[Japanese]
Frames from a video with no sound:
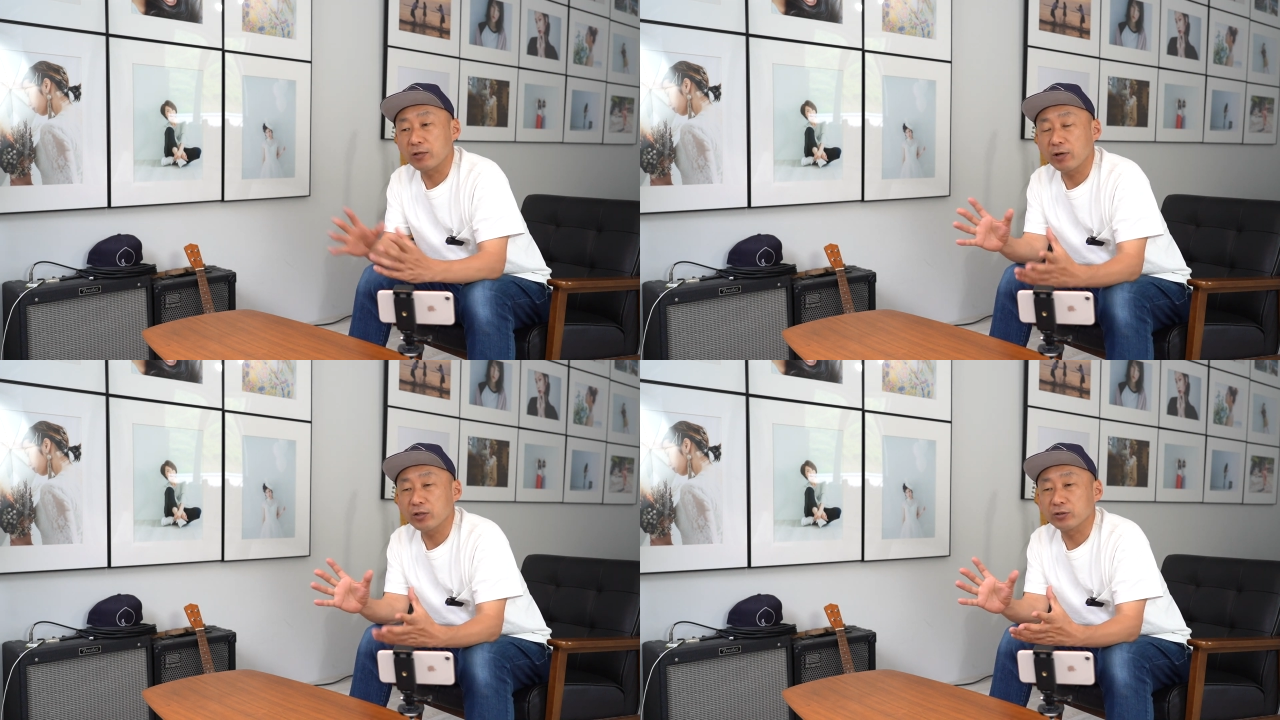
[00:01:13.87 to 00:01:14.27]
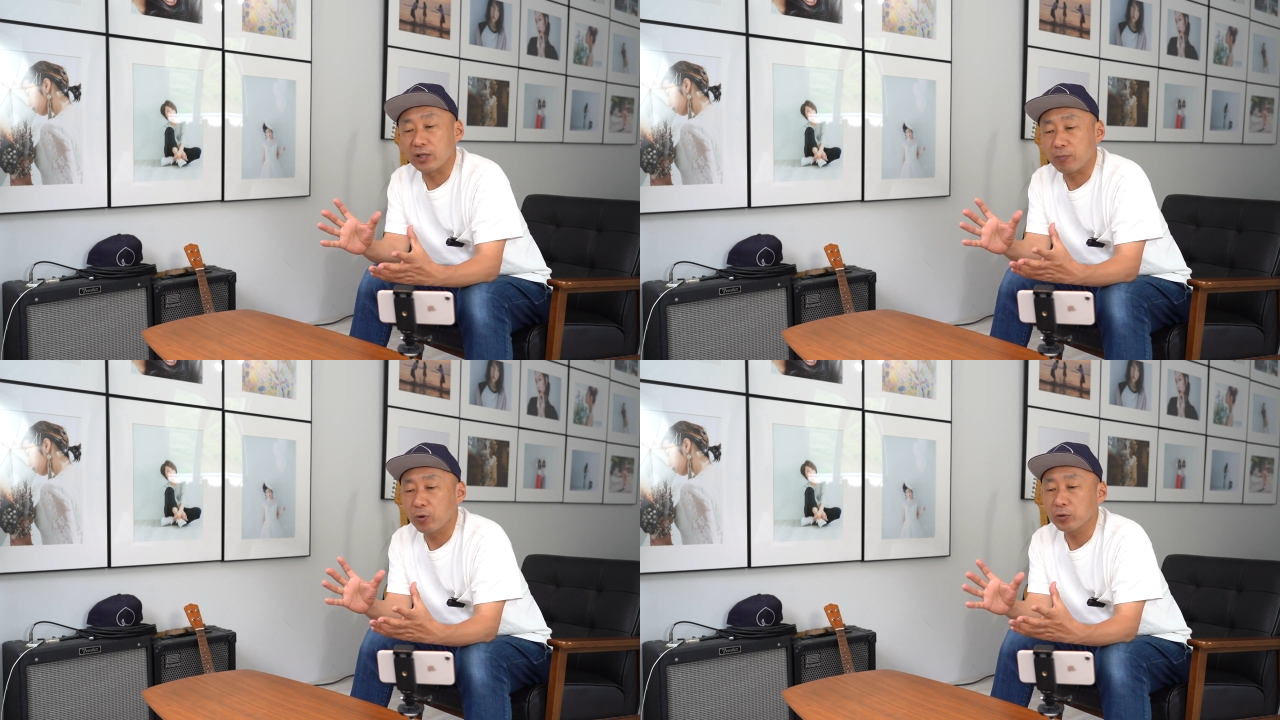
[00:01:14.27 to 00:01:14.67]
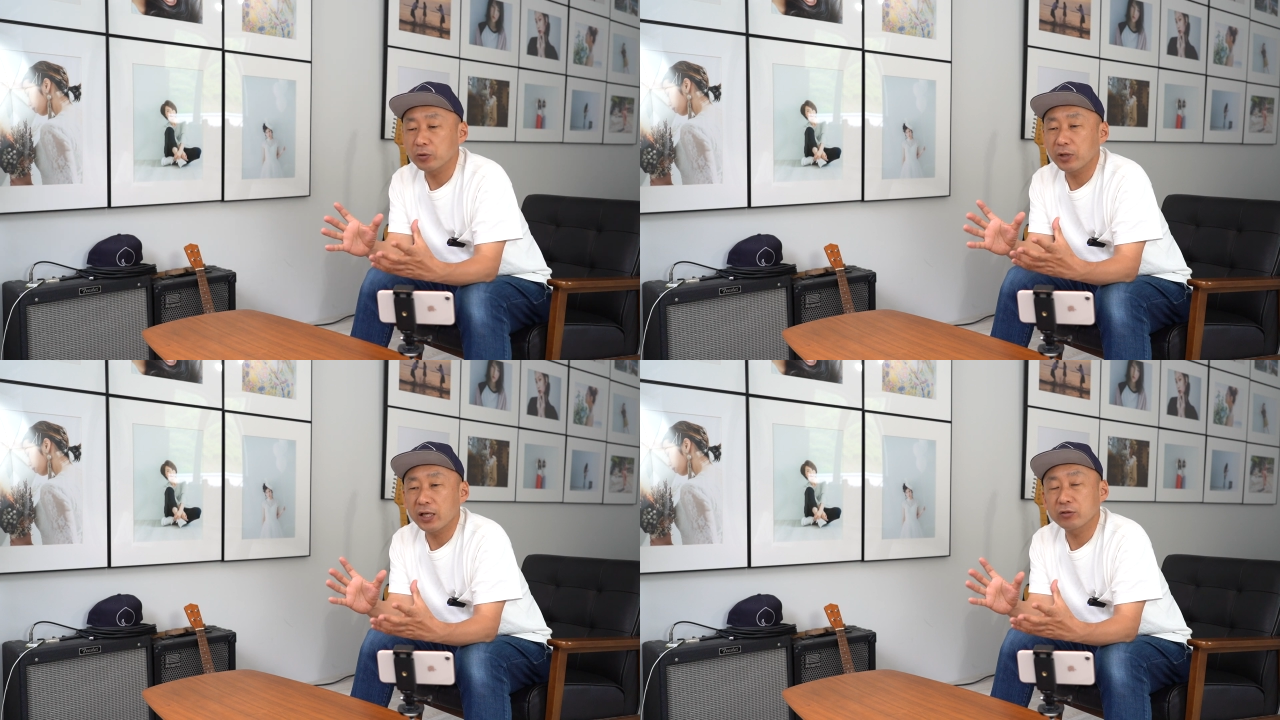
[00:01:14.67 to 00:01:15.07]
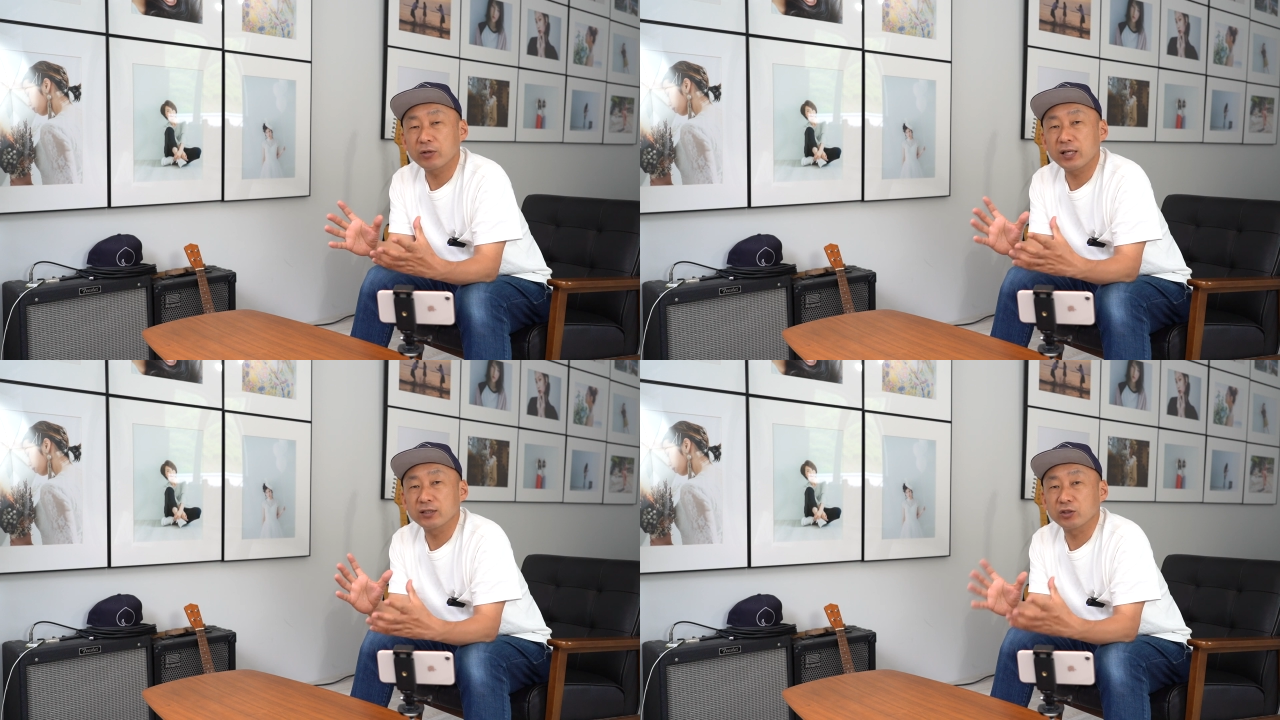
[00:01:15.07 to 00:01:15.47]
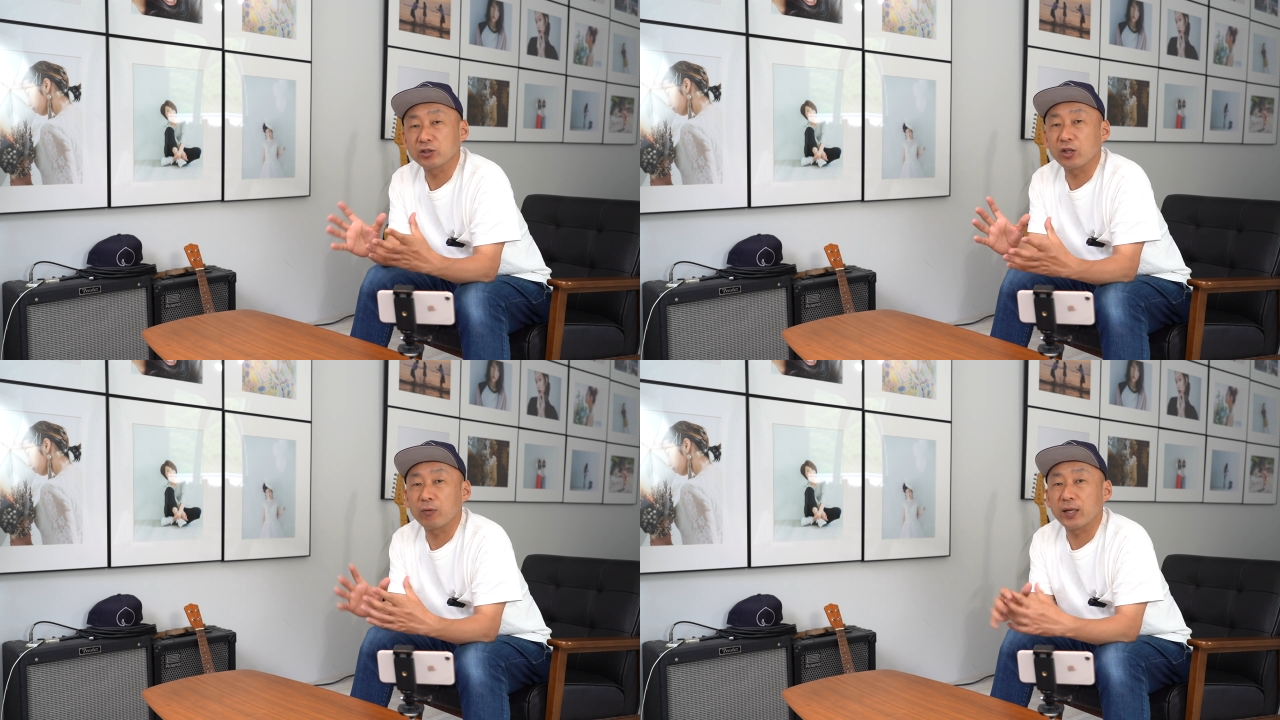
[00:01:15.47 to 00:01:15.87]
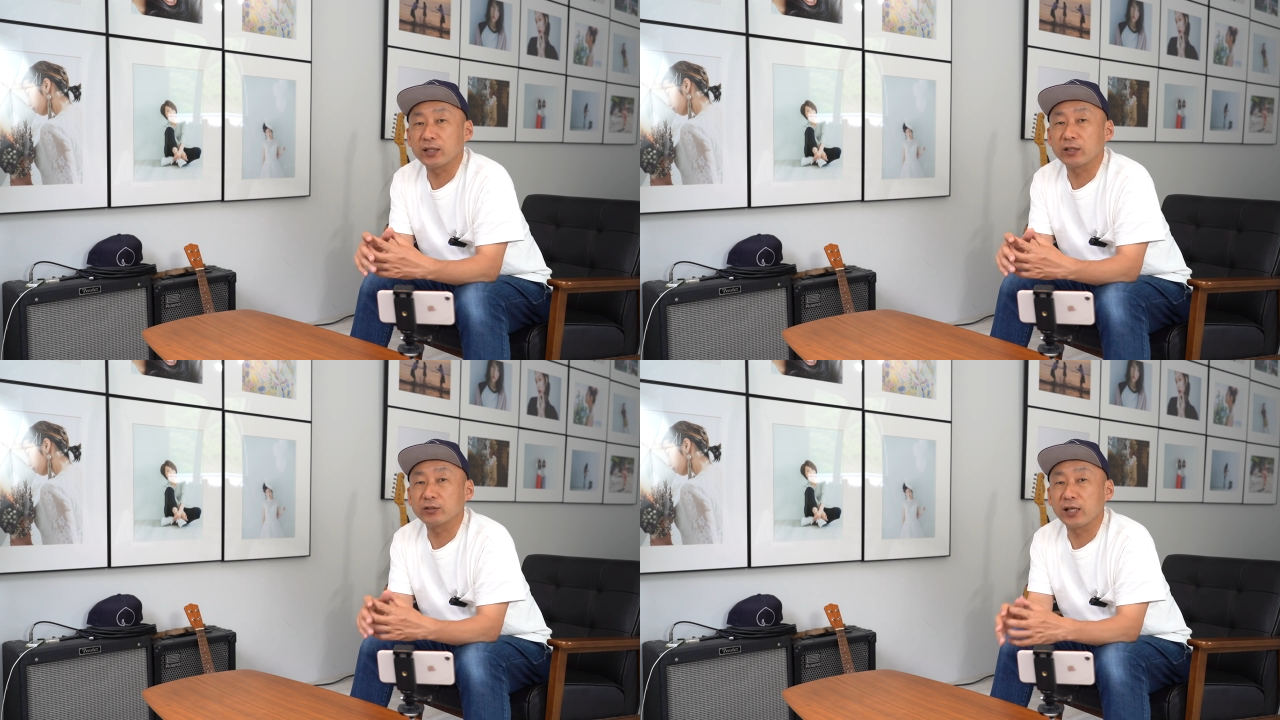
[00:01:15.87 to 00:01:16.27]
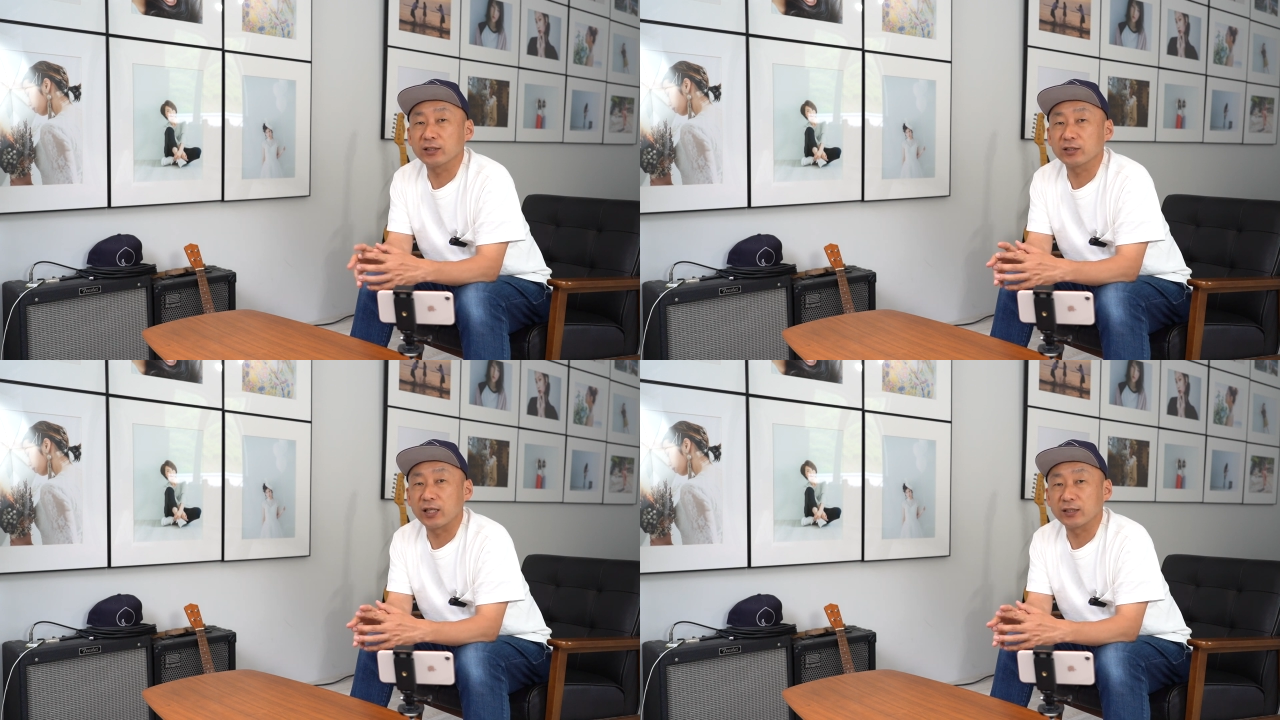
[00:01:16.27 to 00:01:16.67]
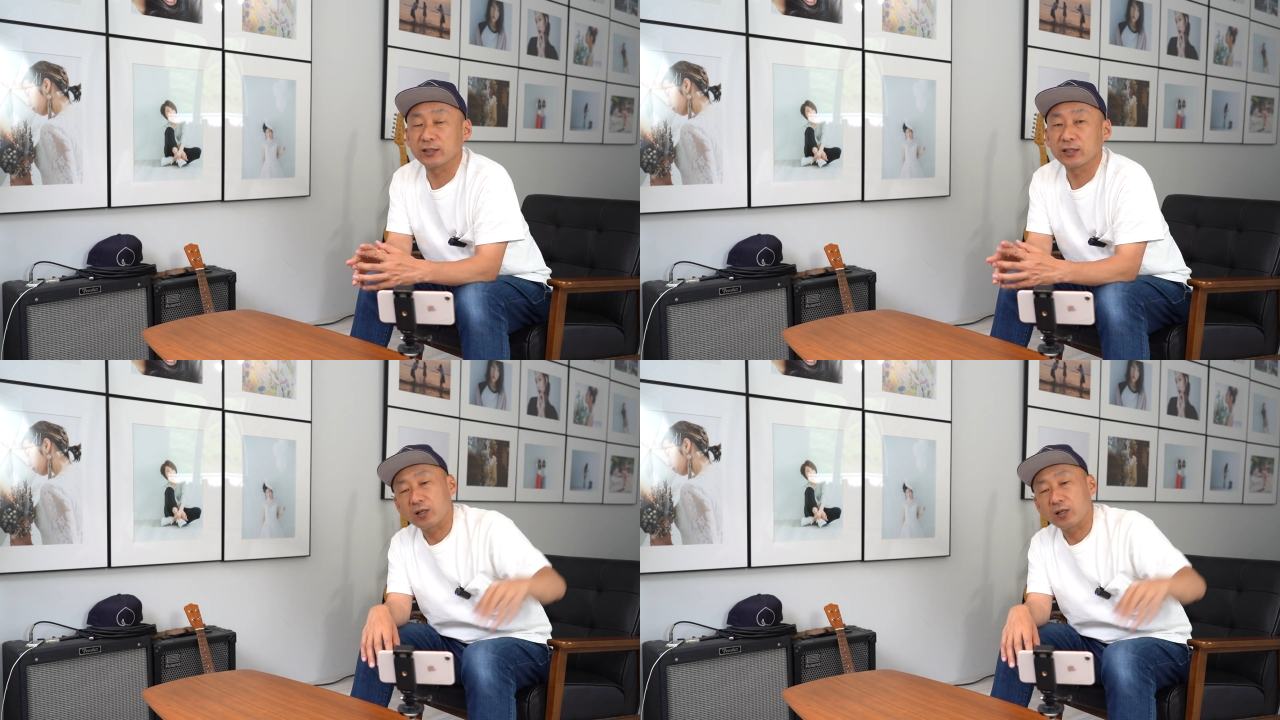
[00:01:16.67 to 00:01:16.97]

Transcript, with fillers: いわゆるねポートレートレンズって呼ばれてるレンズです。